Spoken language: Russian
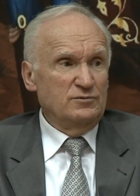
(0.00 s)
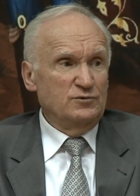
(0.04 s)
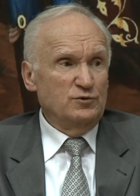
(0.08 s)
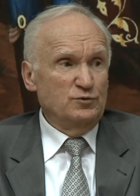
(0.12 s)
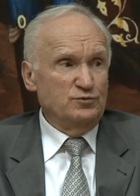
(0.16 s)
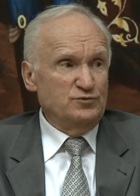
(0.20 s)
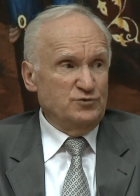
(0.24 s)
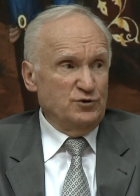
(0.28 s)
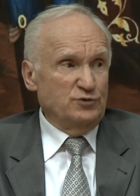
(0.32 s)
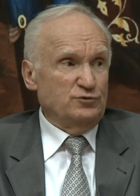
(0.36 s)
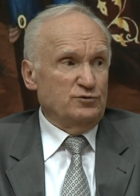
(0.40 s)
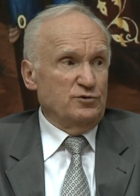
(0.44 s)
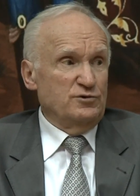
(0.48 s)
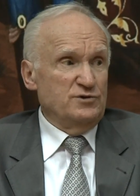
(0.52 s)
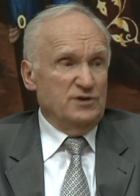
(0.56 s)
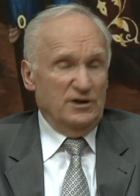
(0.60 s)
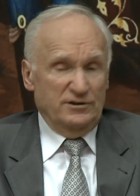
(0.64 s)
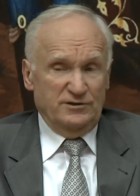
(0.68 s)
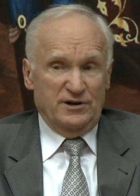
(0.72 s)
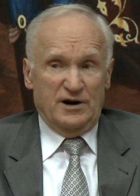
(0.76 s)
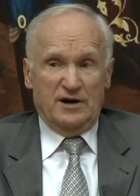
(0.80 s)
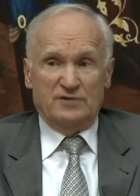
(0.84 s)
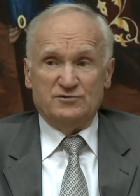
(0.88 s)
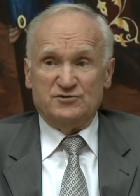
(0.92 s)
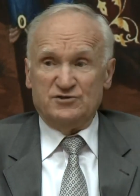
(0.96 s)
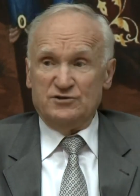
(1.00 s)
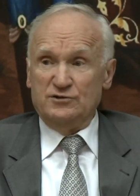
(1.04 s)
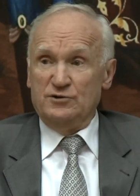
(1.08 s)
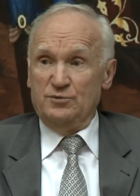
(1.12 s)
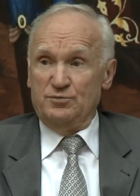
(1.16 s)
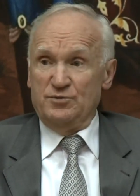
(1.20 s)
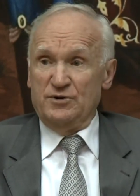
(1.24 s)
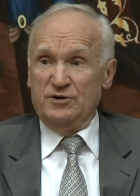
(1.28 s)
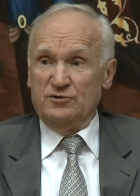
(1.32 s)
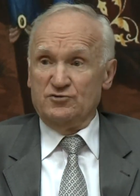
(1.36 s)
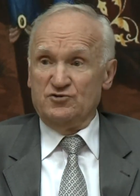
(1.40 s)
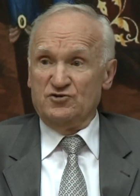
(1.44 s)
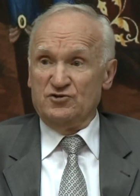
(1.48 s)
Ну, что такое? Я нравственный,
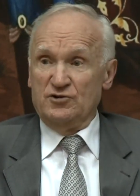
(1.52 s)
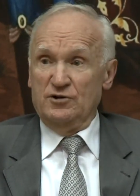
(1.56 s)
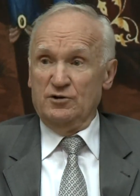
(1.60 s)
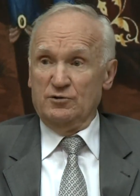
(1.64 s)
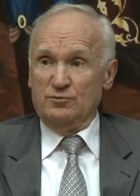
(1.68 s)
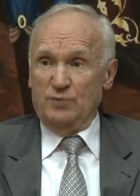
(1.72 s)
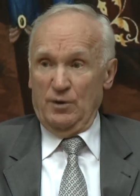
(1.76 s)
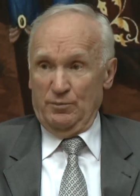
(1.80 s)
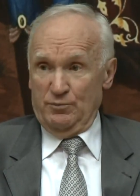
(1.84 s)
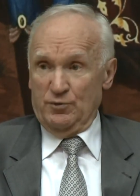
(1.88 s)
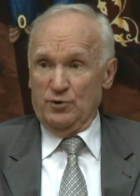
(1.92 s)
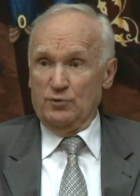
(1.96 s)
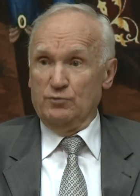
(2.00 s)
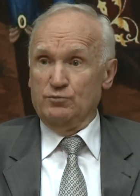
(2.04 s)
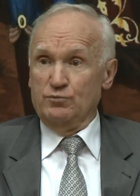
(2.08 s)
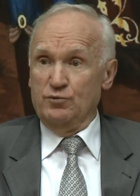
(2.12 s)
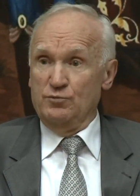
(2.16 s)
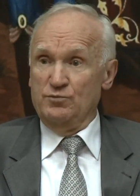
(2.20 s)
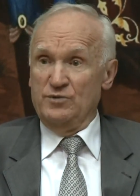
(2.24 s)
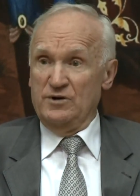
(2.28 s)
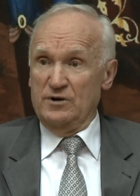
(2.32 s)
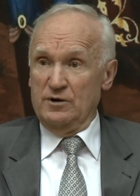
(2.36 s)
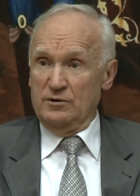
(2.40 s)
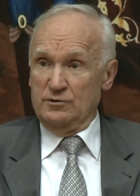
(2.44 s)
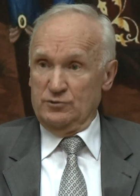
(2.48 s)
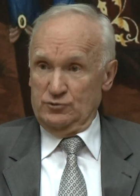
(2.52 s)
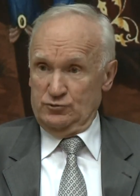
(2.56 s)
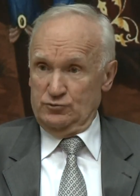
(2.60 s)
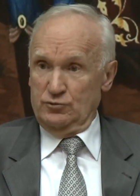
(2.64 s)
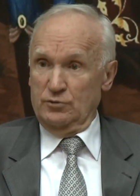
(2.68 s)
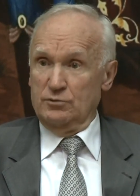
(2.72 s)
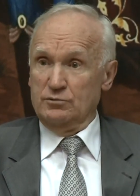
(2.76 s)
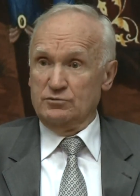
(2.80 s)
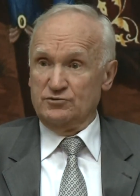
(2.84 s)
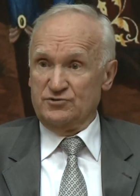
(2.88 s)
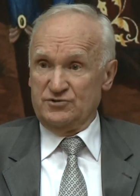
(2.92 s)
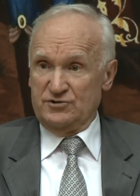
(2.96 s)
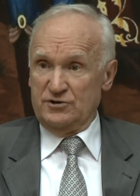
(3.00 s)
например, человек. Попробуй меня
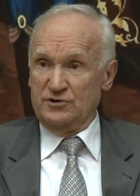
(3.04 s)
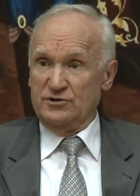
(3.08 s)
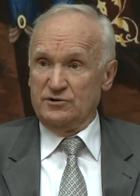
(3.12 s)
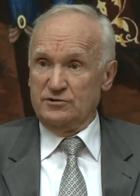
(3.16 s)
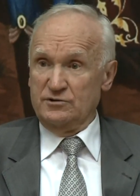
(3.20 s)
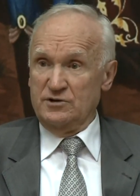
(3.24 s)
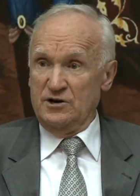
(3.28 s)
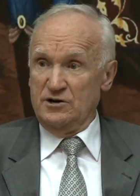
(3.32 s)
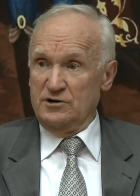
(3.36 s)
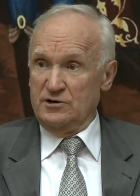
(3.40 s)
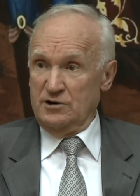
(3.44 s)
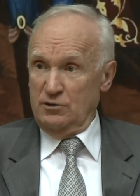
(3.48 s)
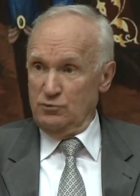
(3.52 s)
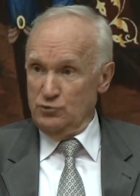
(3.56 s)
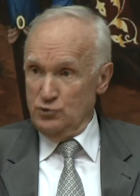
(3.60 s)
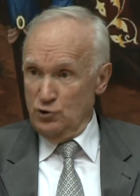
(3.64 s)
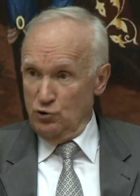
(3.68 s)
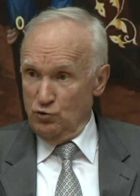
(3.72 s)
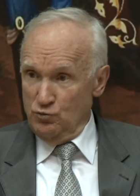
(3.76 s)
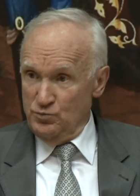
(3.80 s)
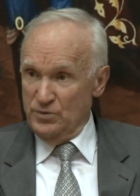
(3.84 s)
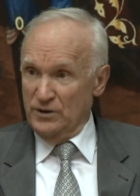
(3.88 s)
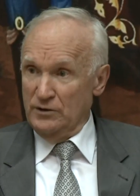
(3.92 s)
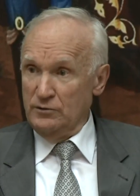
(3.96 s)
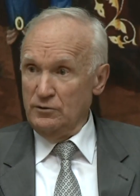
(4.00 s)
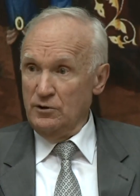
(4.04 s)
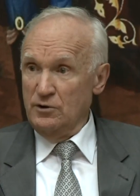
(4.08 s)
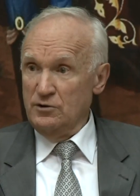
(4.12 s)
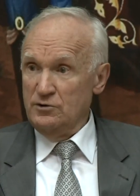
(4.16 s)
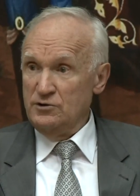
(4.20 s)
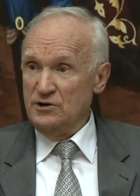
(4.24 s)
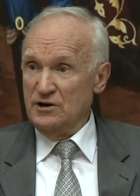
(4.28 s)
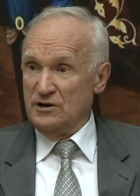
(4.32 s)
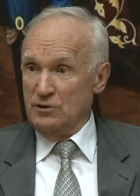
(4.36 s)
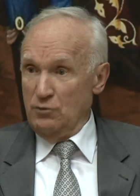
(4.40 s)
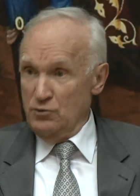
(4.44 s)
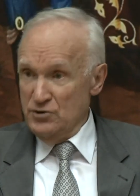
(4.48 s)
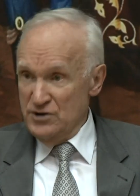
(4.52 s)
кто сказать. Я никого не убил,
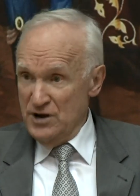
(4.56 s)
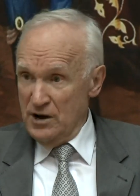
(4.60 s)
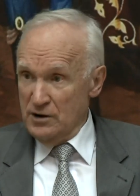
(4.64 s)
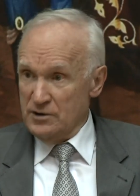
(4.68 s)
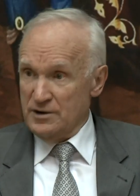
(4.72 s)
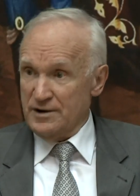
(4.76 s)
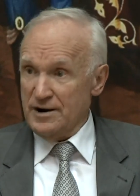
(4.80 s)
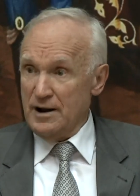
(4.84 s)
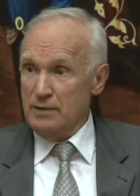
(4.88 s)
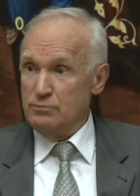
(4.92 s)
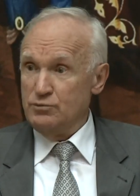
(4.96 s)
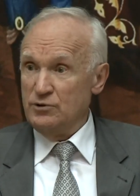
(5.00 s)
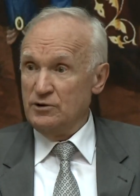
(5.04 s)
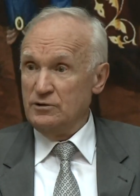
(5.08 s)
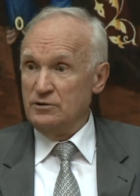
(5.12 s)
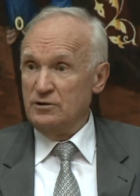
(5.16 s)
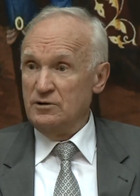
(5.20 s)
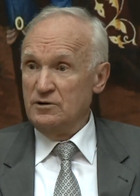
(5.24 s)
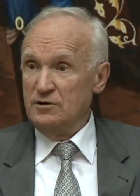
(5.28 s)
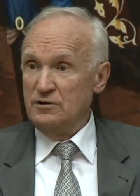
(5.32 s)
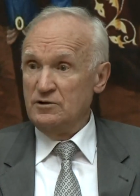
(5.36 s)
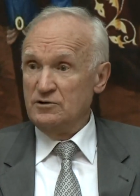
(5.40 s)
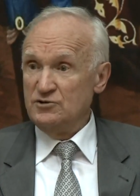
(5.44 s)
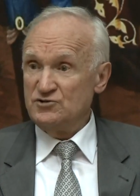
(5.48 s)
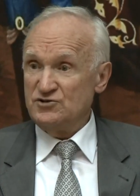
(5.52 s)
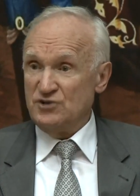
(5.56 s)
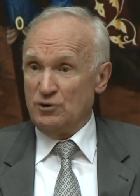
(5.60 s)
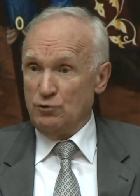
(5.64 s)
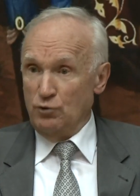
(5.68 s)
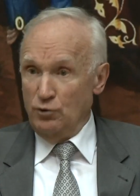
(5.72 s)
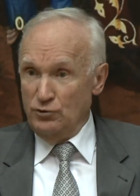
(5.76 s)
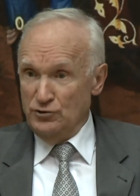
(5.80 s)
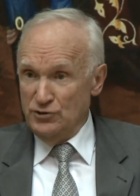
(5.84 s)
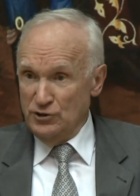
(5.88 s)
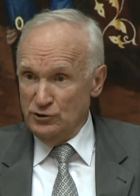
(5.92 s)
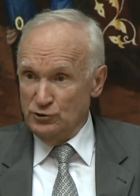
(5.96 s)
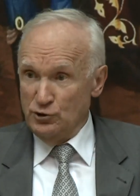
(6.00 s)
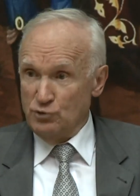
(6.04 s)
никого не ограбил,
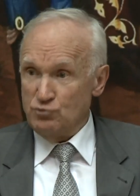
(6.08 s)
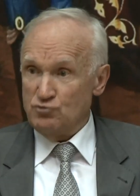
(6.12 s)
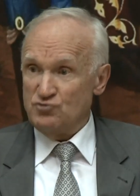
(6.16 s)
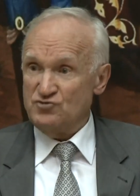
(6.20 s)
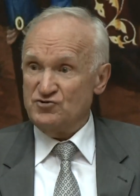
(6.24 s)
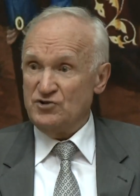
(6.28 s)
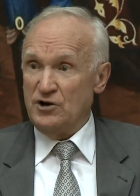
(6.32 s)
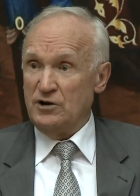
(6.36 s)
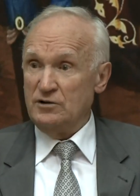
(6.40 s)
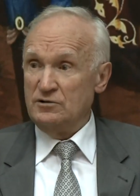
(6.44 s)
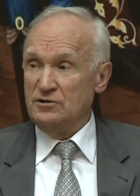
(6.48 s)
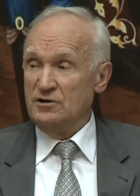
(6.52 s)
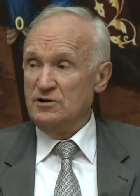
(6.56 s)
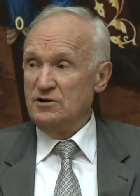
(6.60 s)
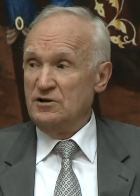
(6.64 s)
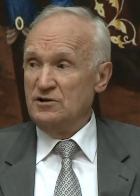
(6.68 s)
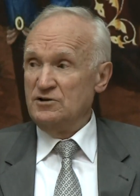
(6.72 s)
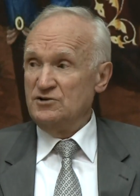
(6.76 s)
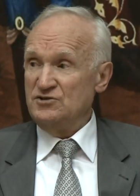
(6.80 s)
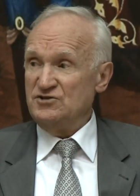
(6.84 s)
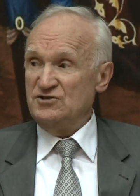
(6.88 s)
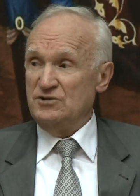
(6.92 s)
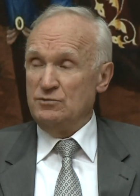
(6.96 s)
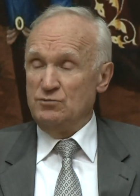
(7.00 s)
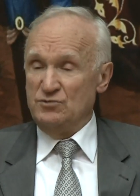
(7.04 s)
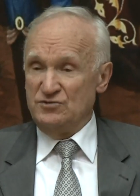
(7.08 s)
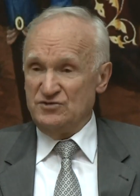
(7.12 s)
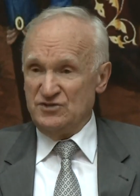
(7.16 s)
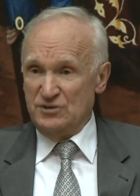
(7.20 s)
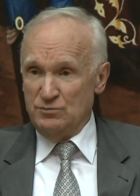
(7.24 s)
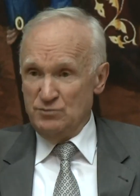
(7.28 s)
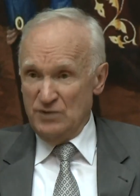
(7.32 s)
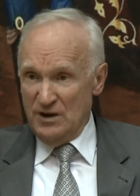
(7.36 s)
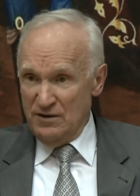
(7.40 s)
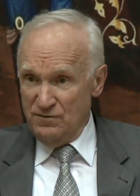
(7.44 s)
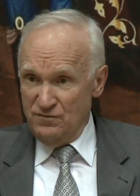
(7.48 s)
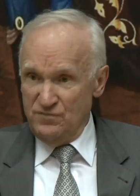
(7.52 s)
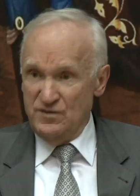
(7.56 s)
закон не нарушал, сем
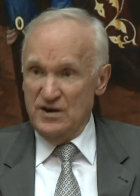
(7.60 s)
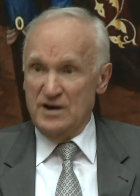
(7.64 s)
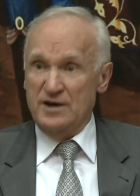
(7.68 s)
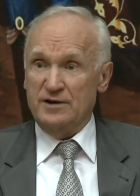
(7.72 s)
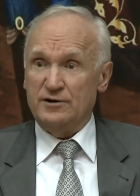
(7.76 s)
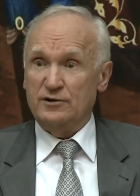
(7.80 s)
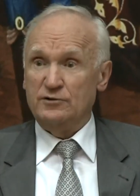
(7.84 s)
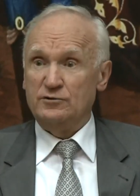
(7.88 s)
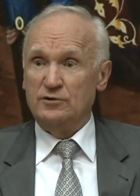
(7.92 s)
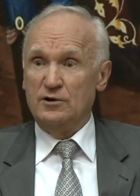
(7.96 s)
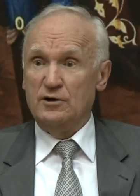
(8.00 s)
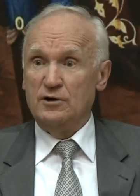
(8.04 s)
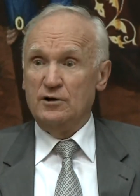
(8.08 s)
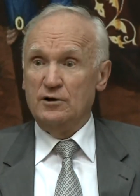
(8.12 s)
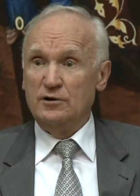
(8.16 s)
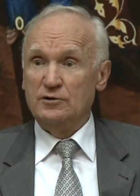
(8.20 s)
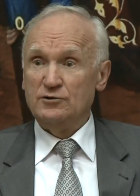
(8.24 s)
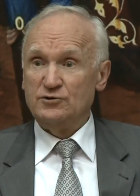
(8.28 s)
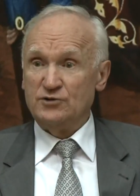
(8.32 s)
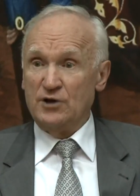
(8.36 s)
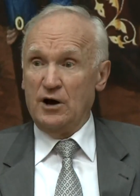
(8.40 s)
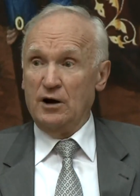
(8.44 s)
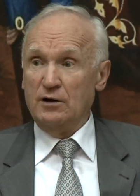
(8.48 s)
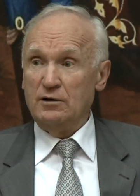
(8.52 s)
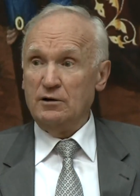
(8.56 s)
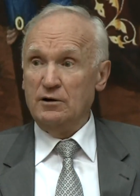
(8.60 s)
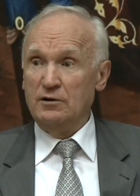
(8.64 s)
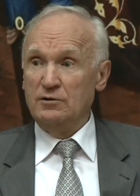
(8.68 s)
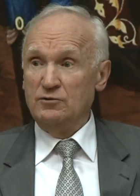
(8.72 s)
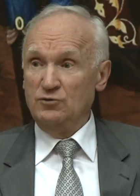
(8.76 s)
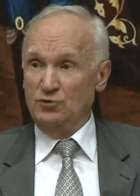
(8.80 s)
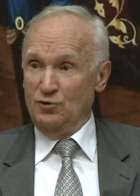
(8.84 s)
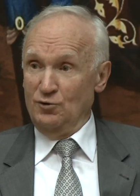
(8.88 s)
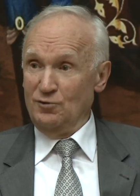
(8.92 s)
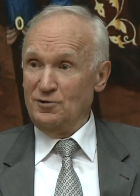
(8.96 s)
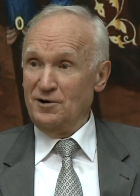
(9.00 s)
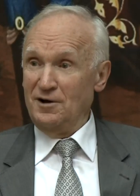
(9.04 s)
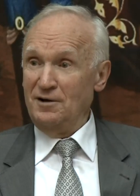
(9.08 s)
семье верен. Так,
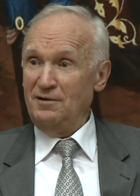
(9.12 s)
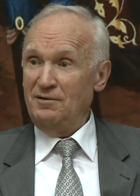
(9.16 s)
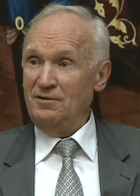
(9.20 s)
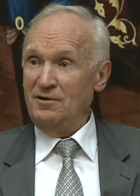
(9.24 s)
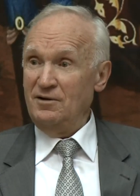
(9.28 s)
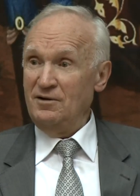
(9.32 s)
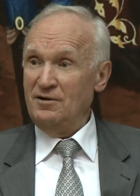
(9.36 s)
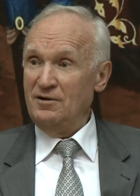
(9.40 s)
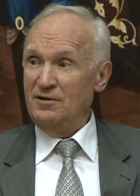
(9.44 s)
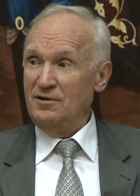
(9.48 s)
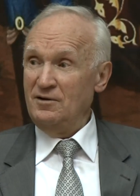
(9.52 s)
ну-ка.